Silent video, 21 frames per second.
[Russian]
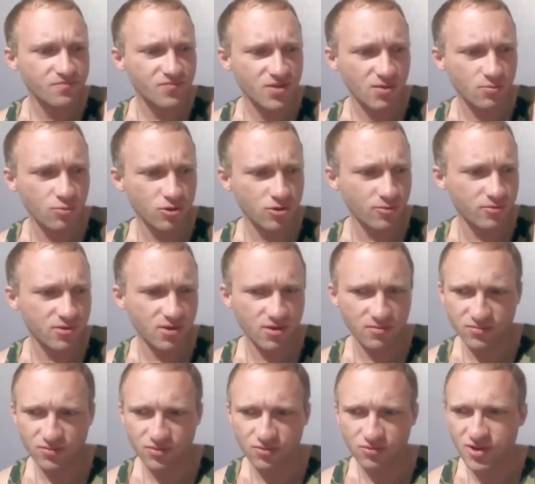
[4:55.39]
как будто бы
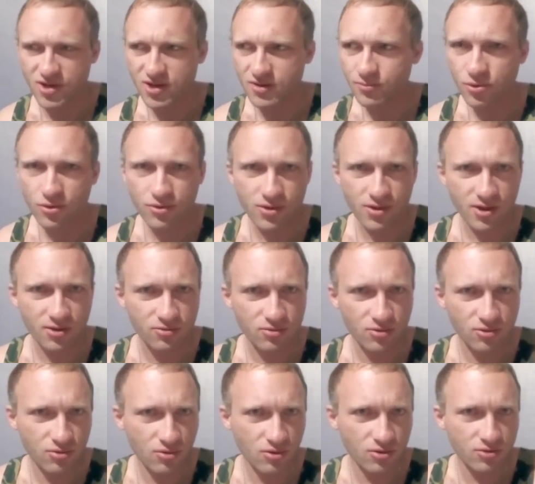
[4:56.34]
там ну, ребенок,
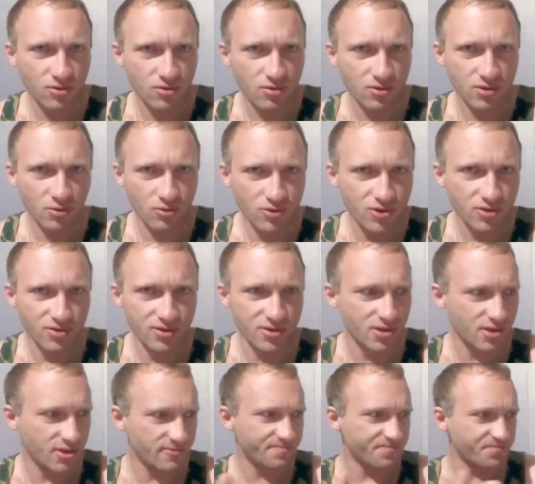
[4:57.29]
который только-только
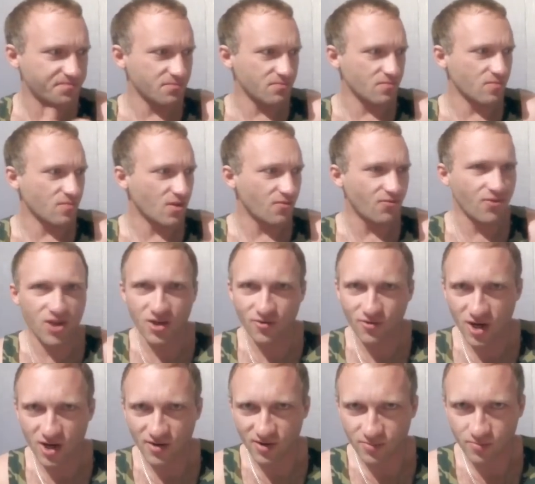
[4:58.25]
научился
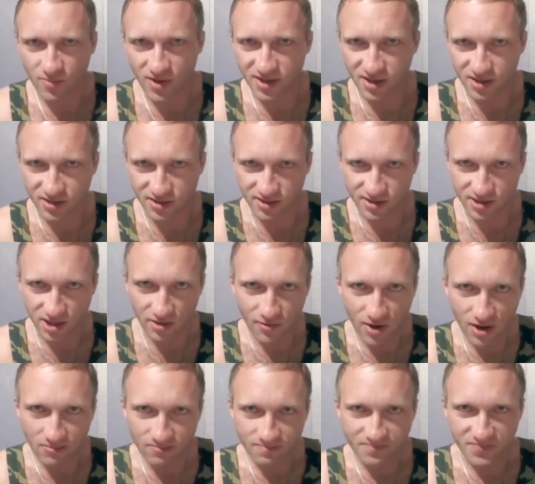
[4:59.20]
выговаривать матерные
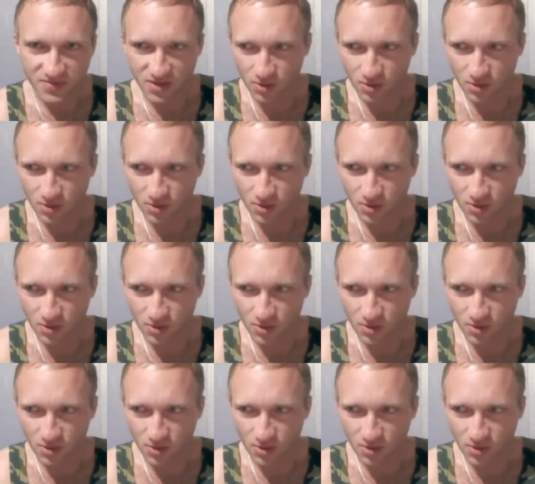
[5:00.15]
слова,